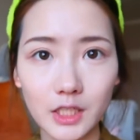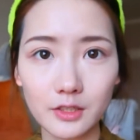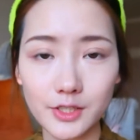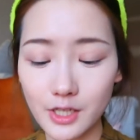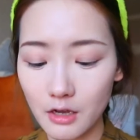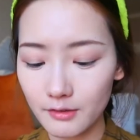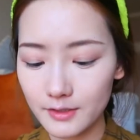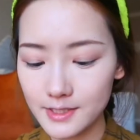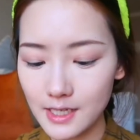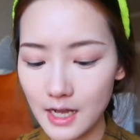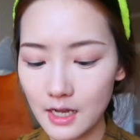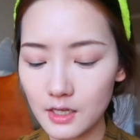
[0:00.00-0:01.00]
扫一
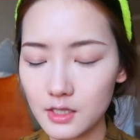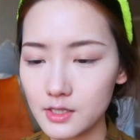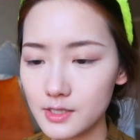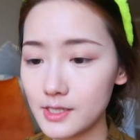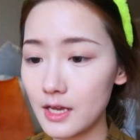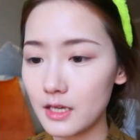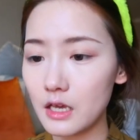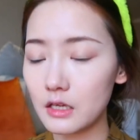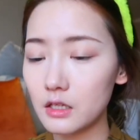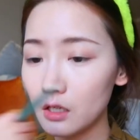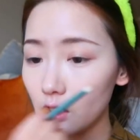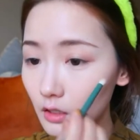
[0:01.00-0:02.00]
下下眼
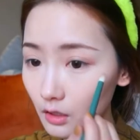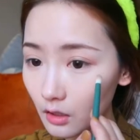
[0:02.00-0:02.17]
影，